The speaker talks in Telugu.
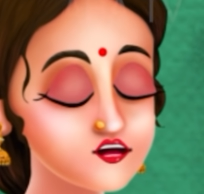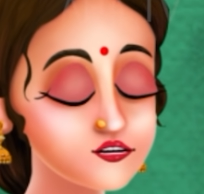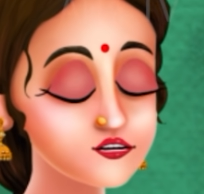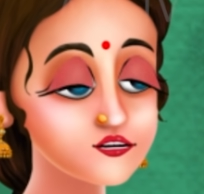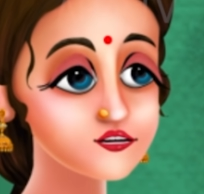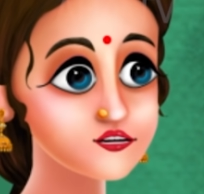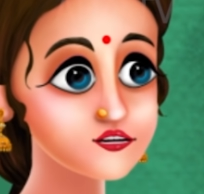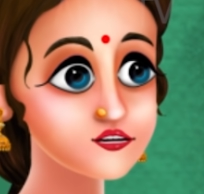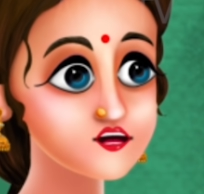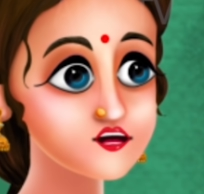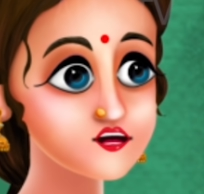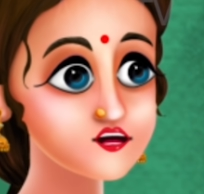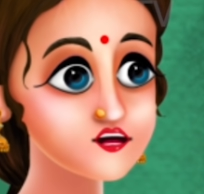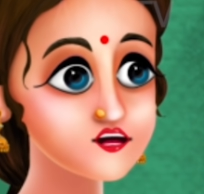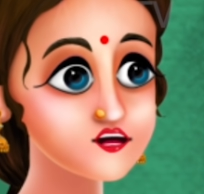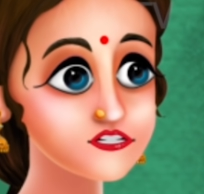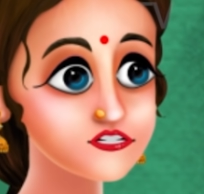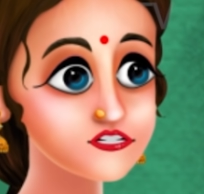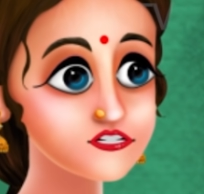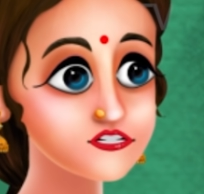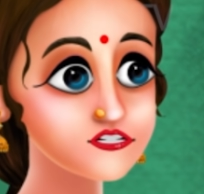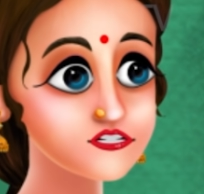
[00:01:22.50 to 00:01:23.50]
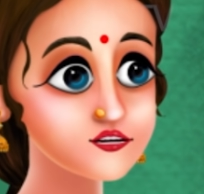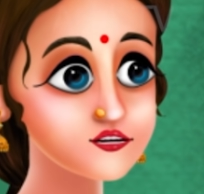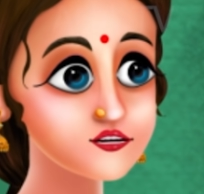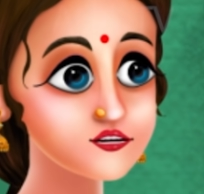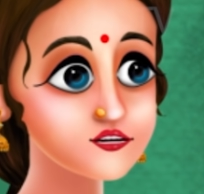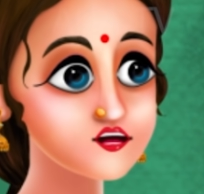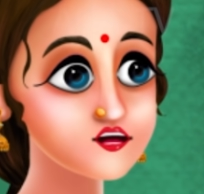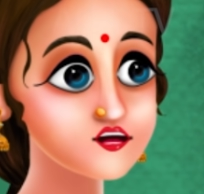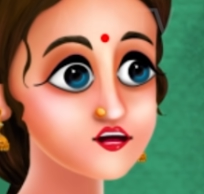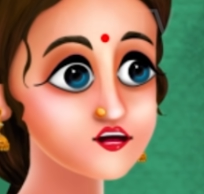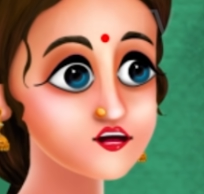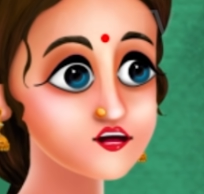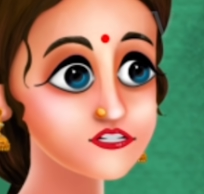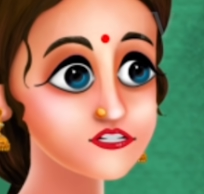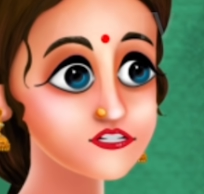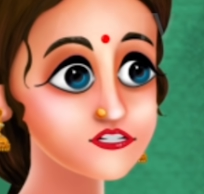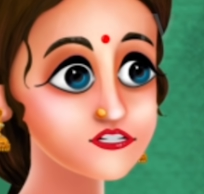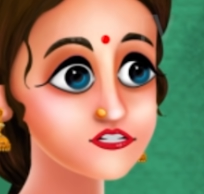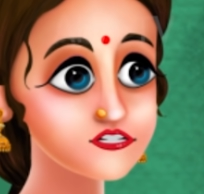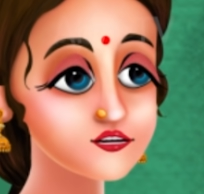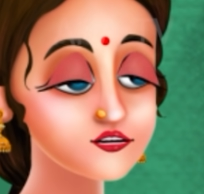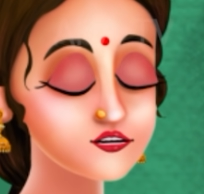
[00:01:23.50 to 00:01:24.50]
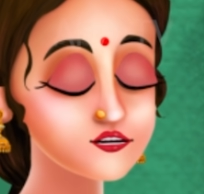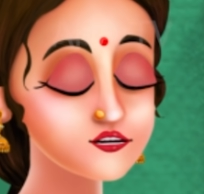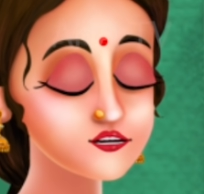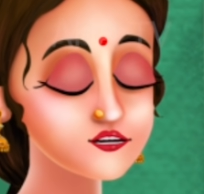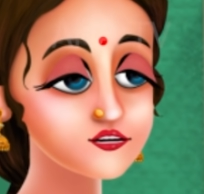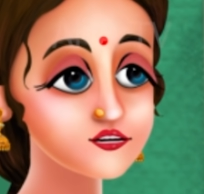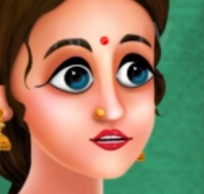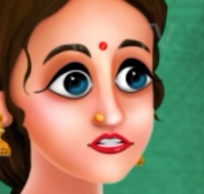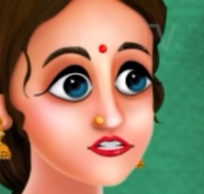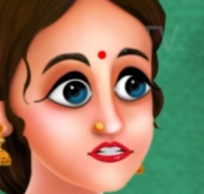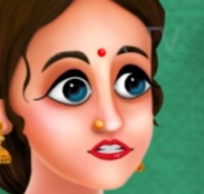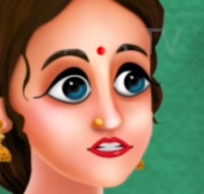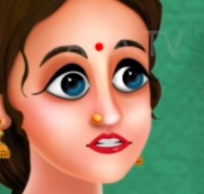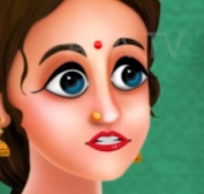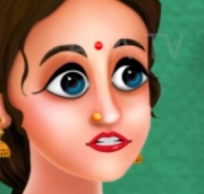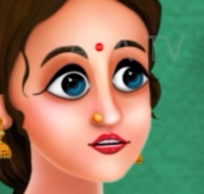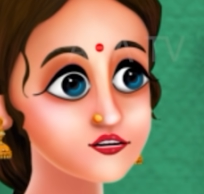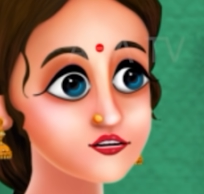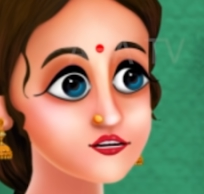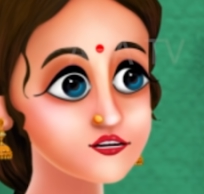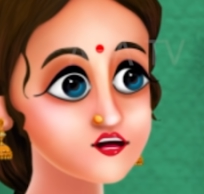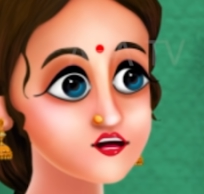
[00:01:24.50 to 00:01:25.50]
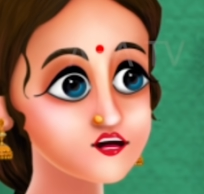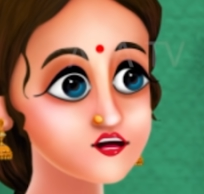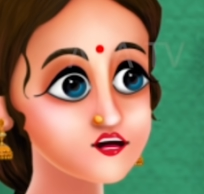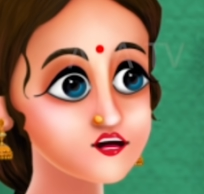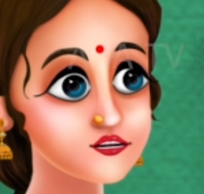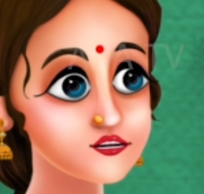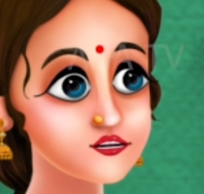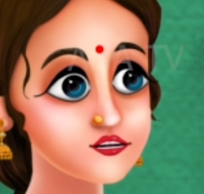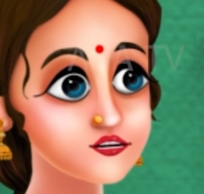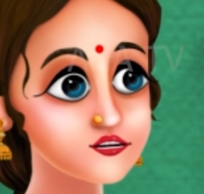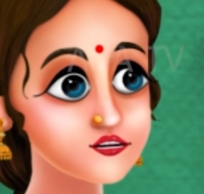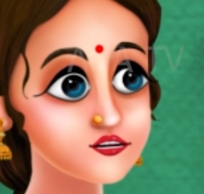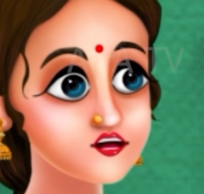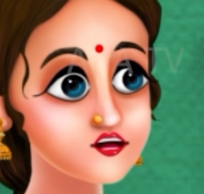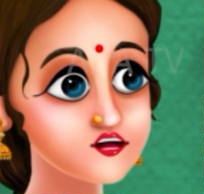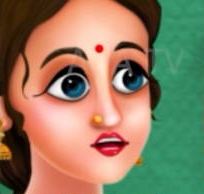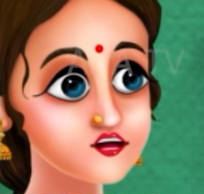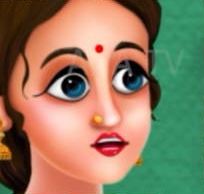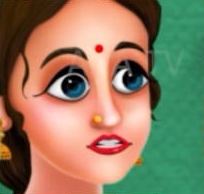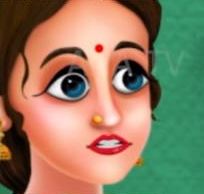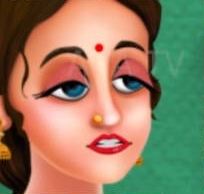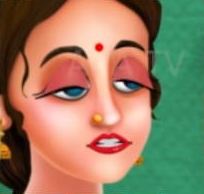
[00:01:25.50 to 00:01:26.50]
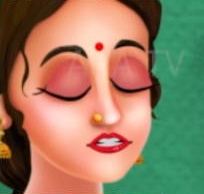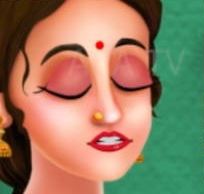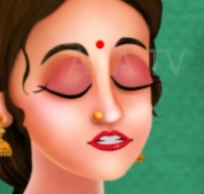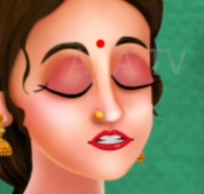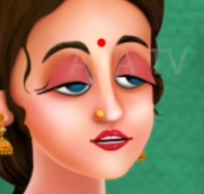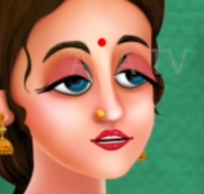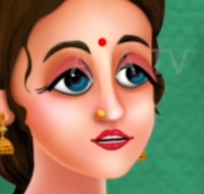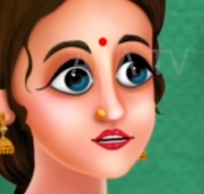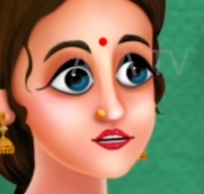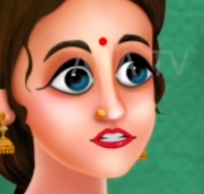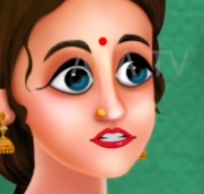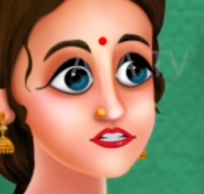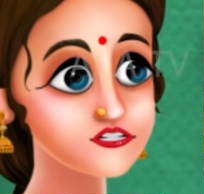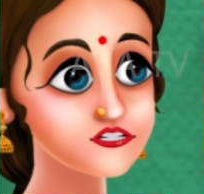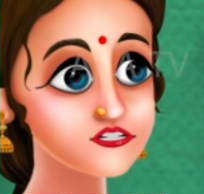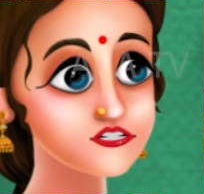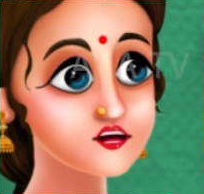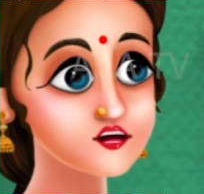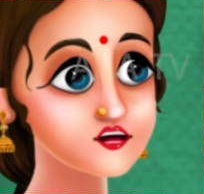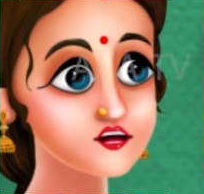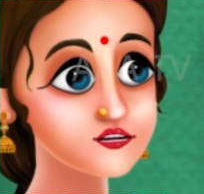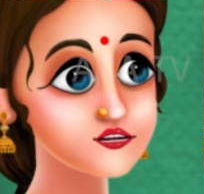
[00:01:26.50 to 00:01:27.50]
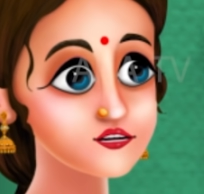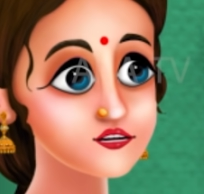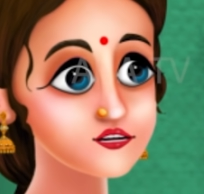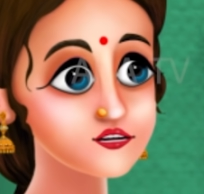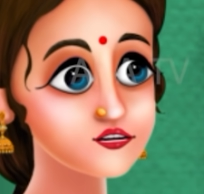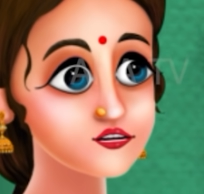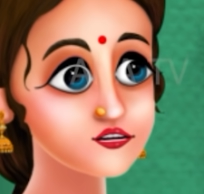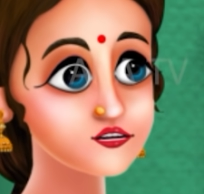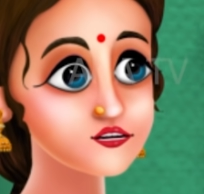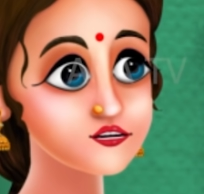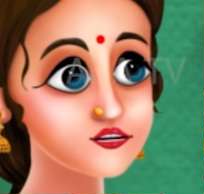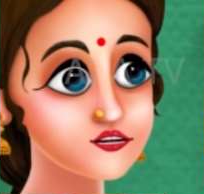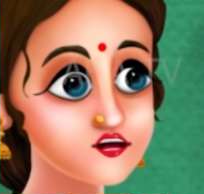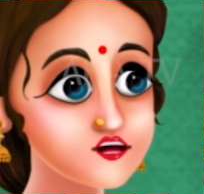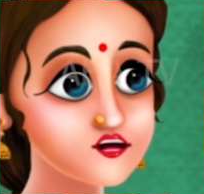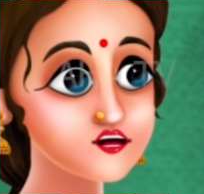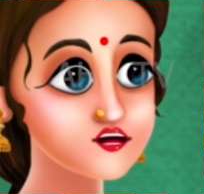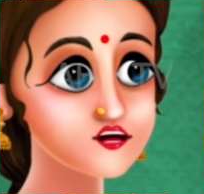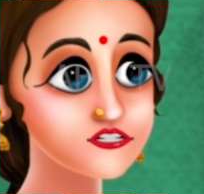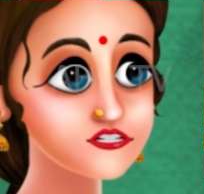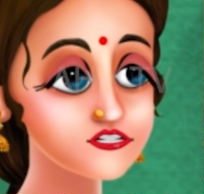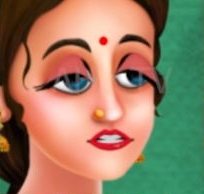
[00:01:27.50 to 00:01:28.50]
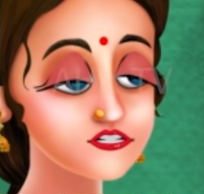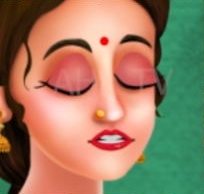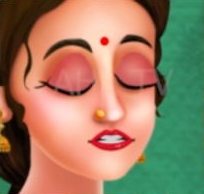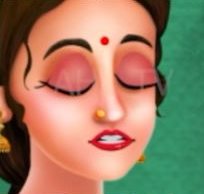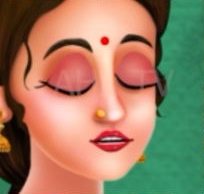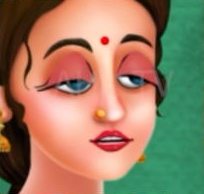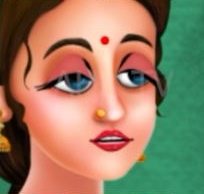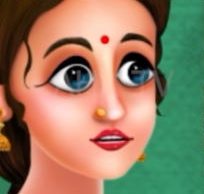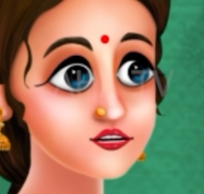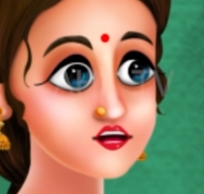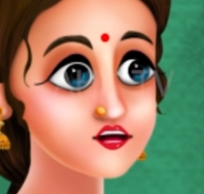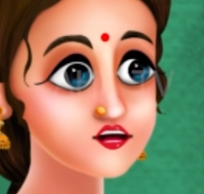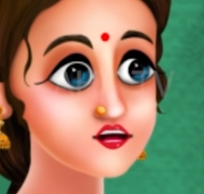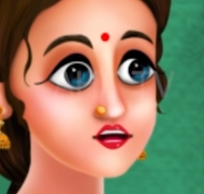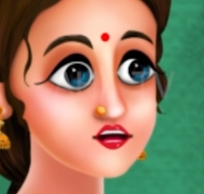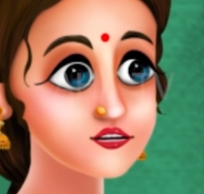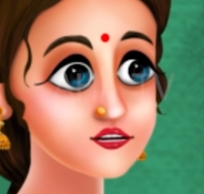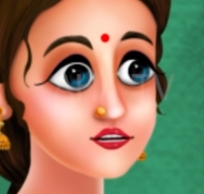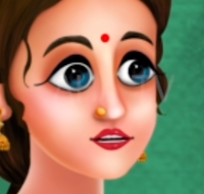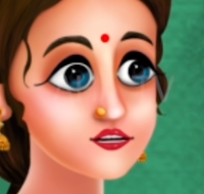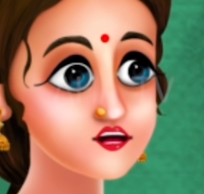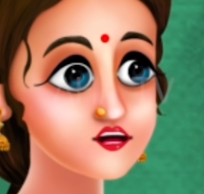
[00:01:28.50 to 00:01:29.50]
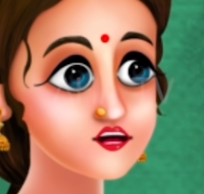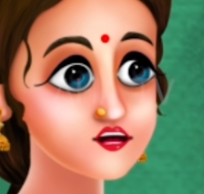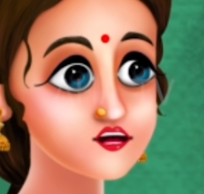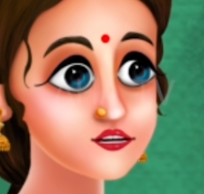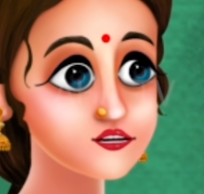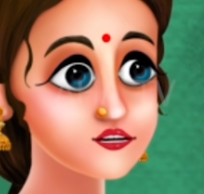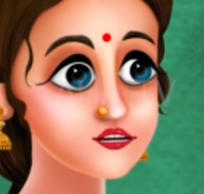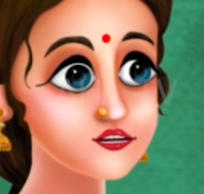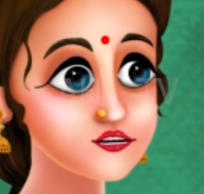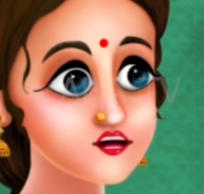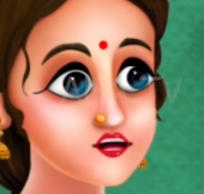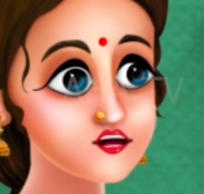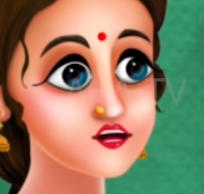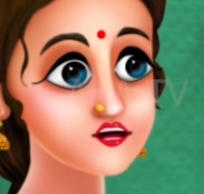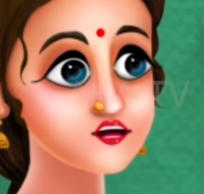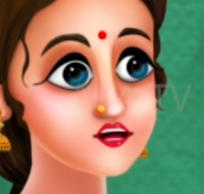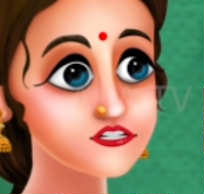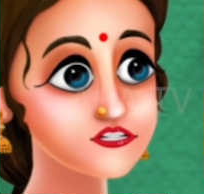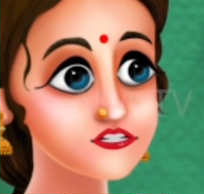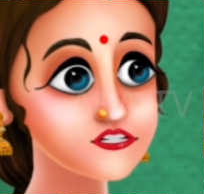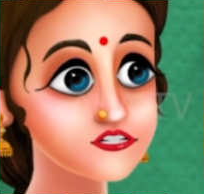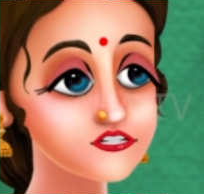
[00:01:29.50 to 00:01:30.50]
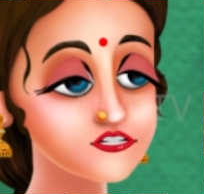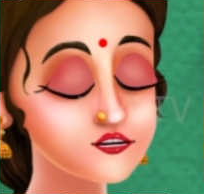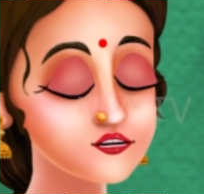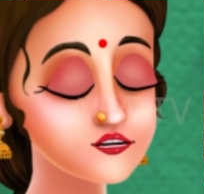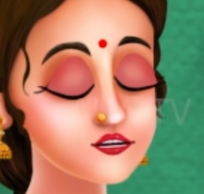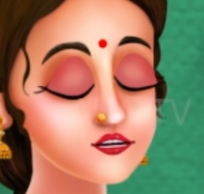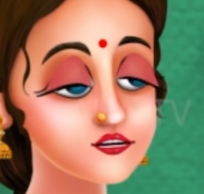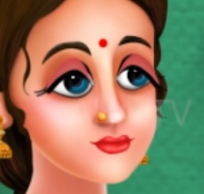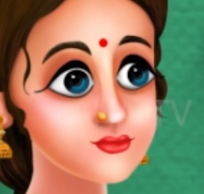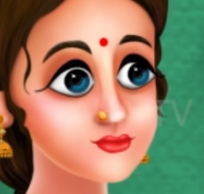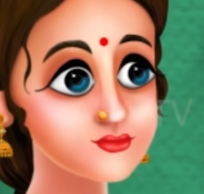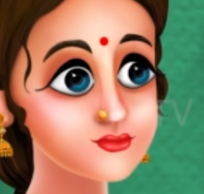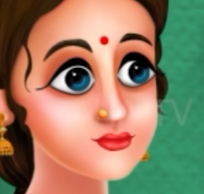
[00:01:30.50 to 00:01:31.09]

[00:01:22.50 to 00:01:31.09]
ఇప్పుడు వాళ్ళకి ఎలాంటి నష్టం లేని ఇంకా చెప్పాలంటే తక్కువ పెట్టుబడితో ఎక్కువ లాభాలు వచ్చే ప్లాన్ నా దగ్గర ఒకటి ఉంది